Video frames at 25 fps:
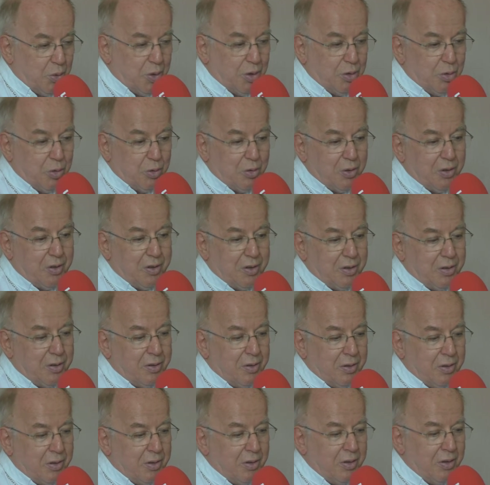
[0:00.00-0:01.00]
Oui, donc
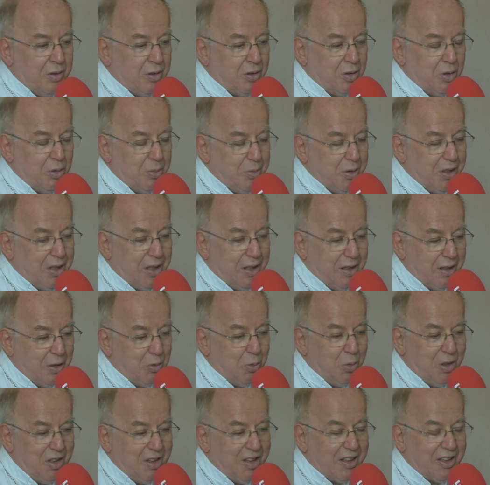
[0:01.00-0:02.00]
euh, comme il y a
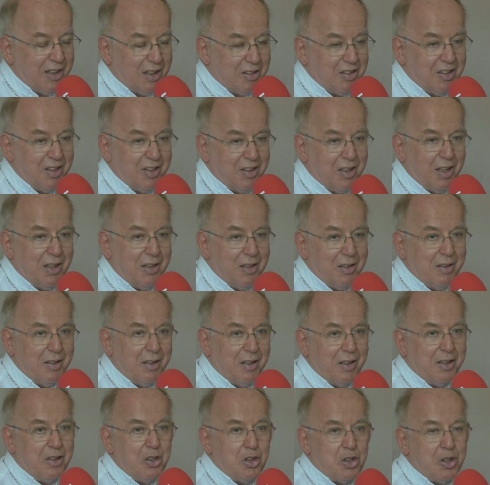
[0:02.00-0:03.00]
la nuit des
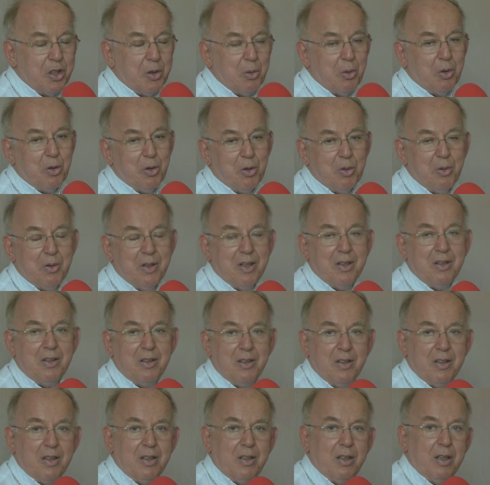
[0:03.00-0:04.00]
cathédrales, elle a déjà eu lieu, là,
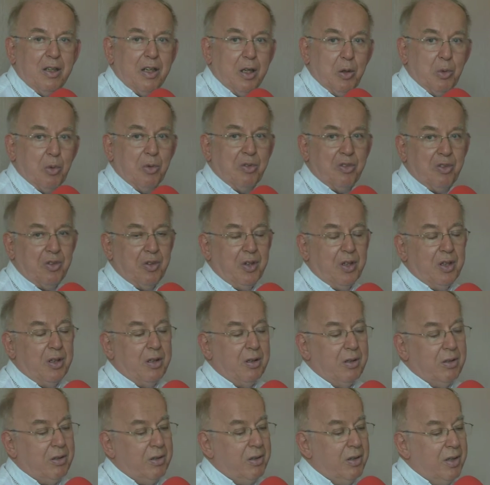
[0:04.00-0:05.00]
il, y a,
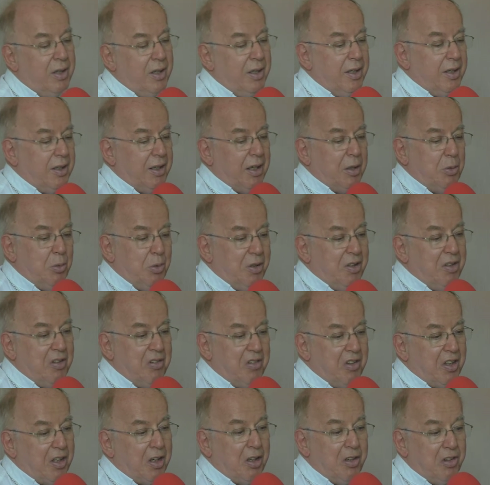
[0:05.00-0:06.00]
aussi euh, la nuit
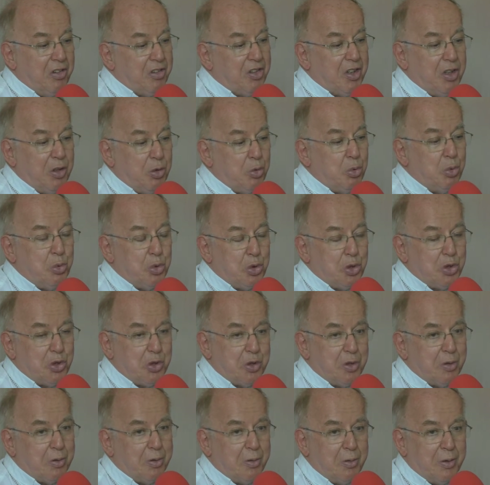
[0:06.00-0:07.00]
des églises qui
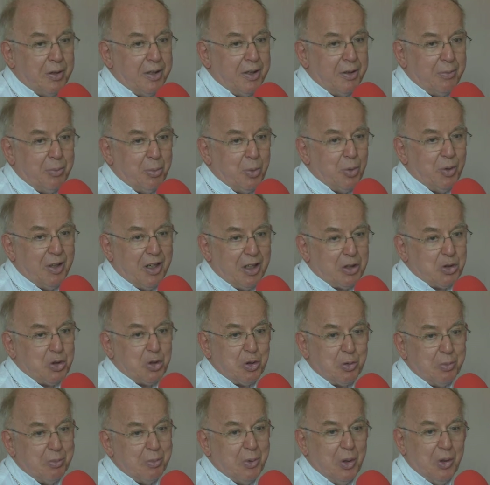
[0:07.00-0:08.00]
touche euh, le plus
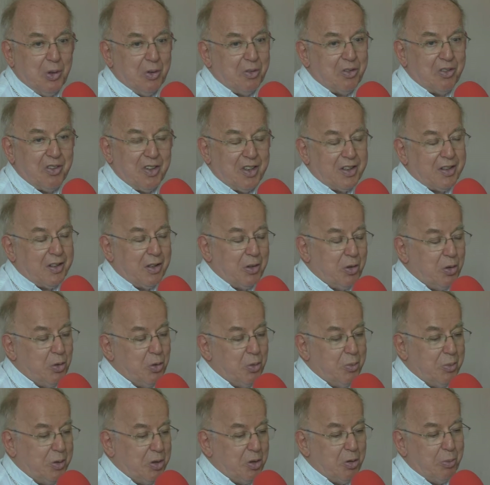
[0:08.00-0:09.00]
largement un certain
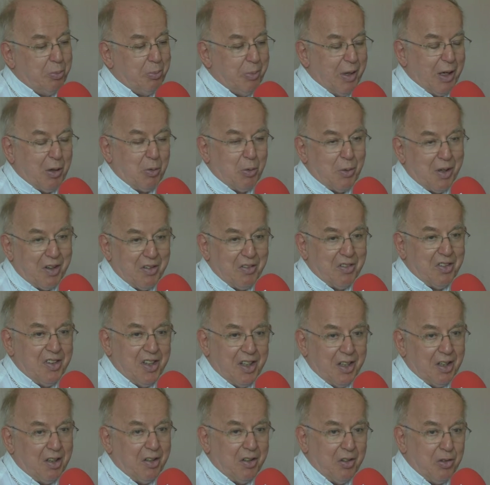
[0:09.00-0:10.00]
nombre de
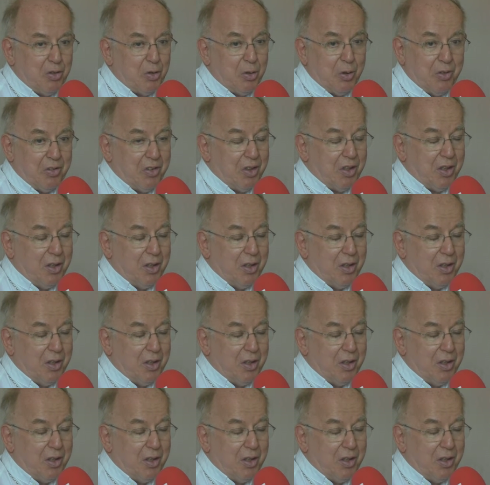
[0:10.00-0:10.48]
paroisses, d'églises.